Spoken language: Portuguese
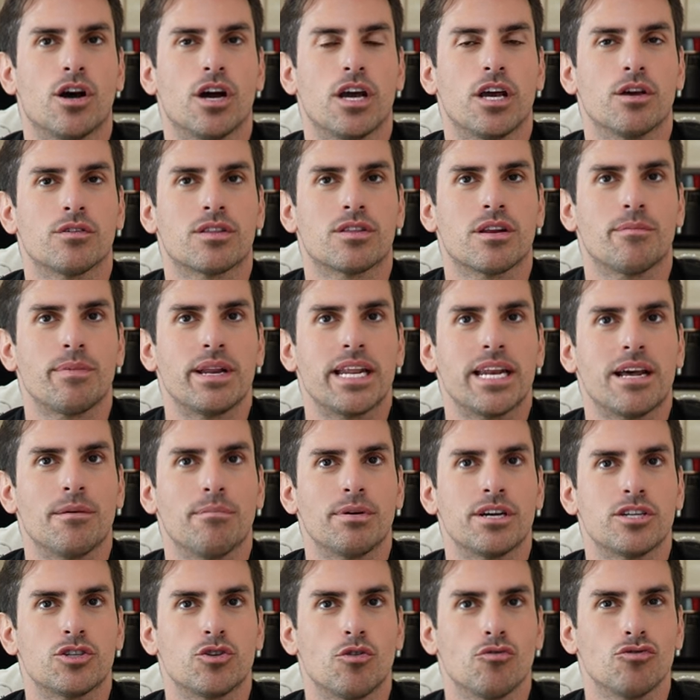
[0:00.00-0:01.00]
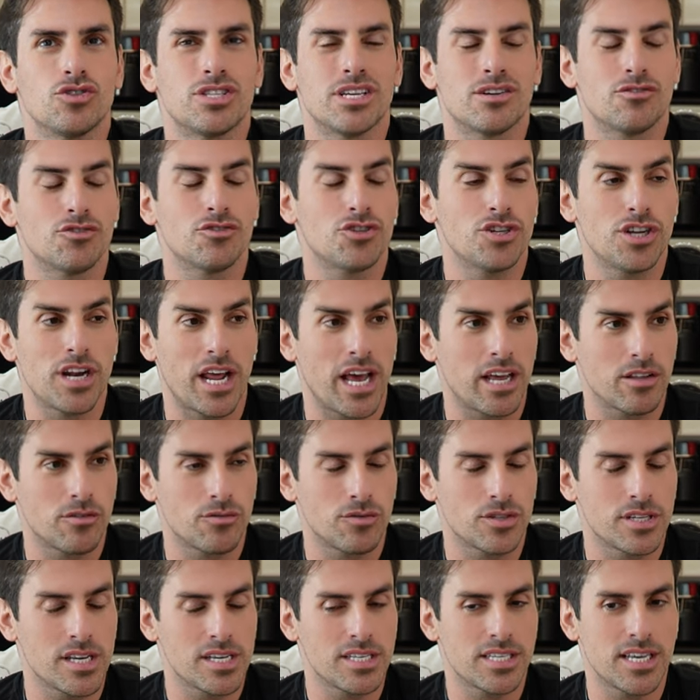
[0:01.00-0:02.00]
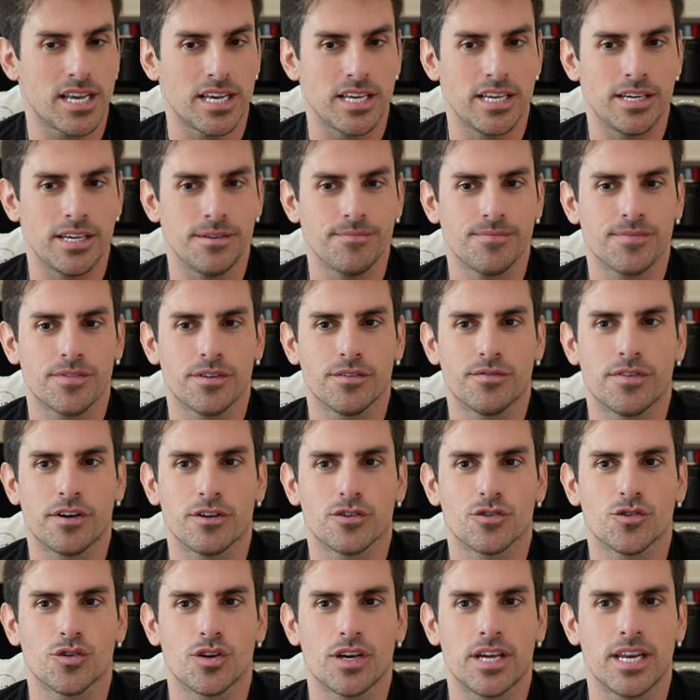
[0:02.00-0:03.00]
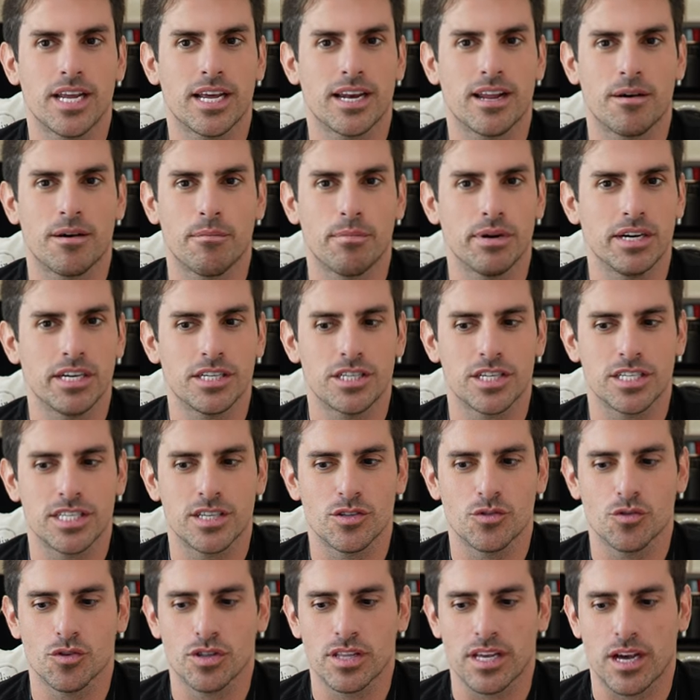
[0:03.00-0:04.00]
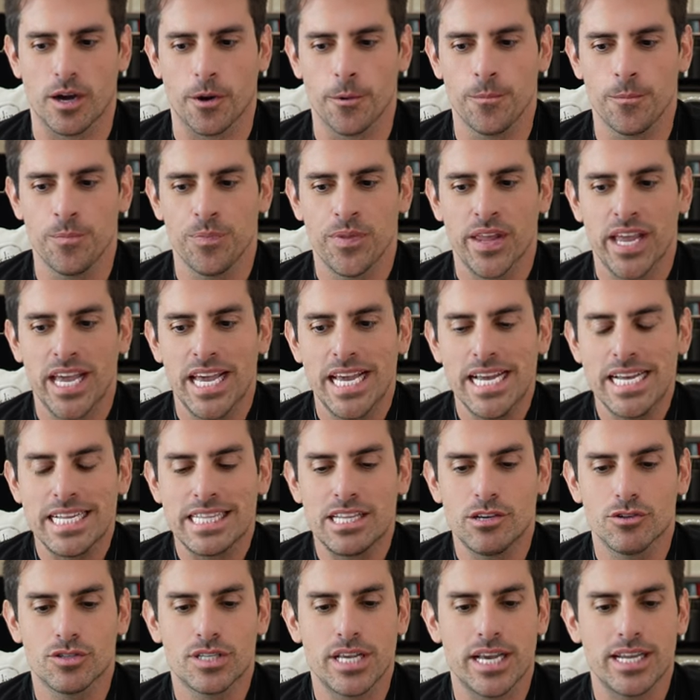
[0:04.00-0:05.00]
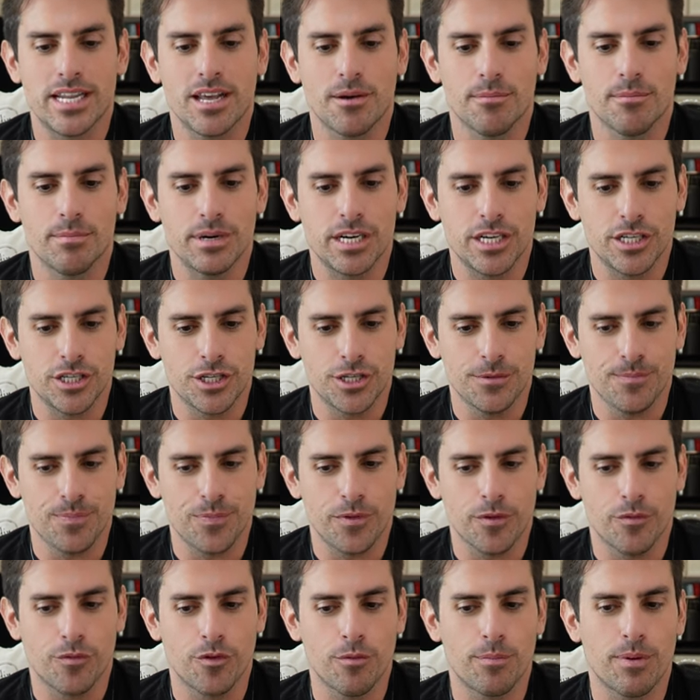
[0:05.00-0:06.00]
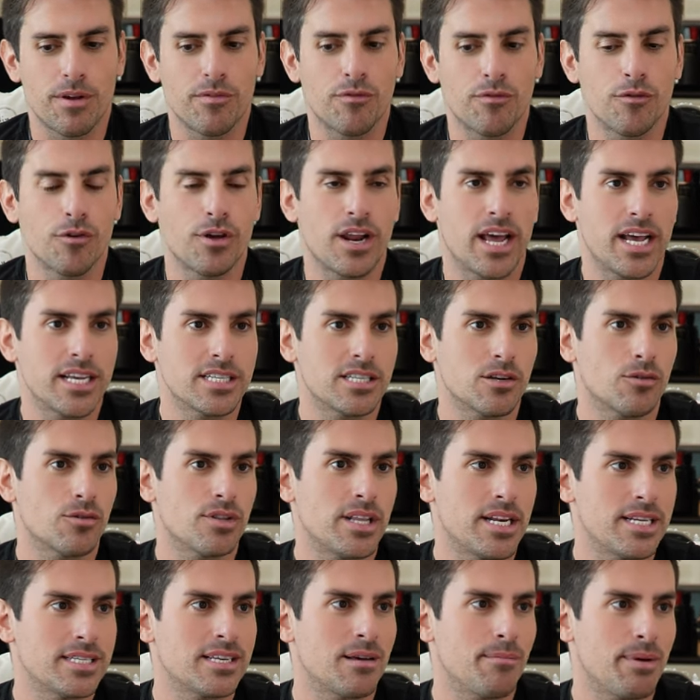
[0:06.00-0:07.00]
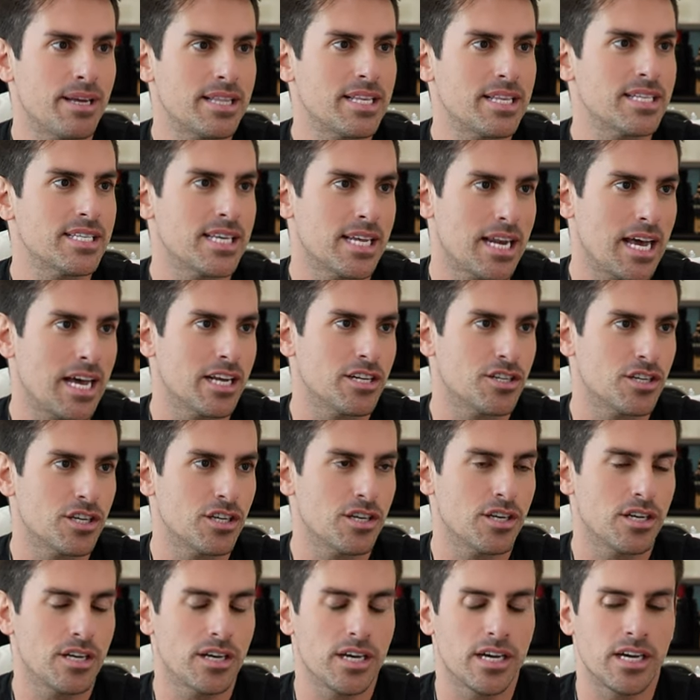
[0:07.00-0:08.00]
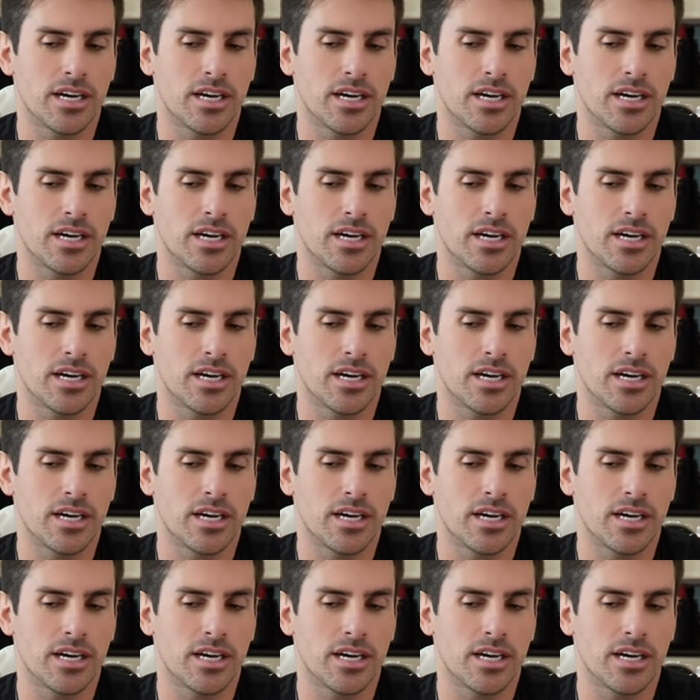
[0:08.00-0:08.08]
ó, eu trabalhei na Band 11 anos direto, sem sair. Eu falo, sou cria da Band, assim, total. Daí eu saí da Band, fui pra Floresta, quando a Elisabetta Zenatti uh,